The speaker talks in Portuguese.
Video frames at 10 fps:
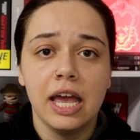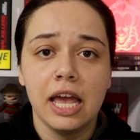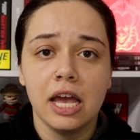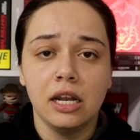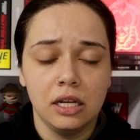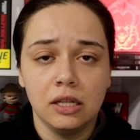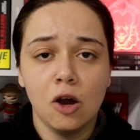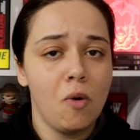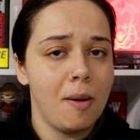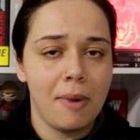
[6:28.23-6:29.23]
Ele
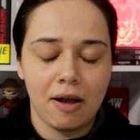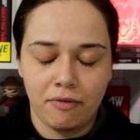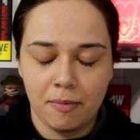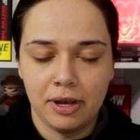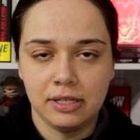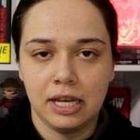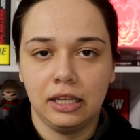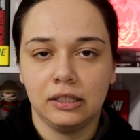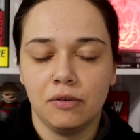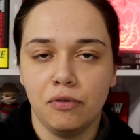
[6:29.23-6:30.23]
não amava mais
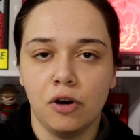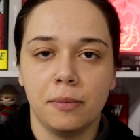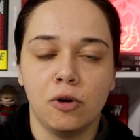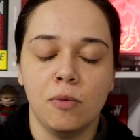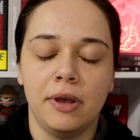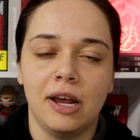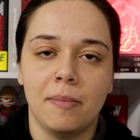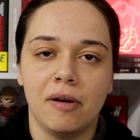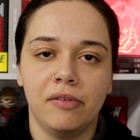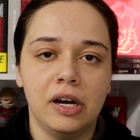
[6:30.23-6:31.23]
ela da forma como ele
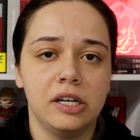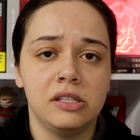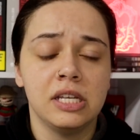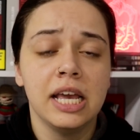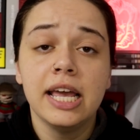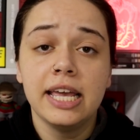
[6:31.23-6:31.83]
amava antes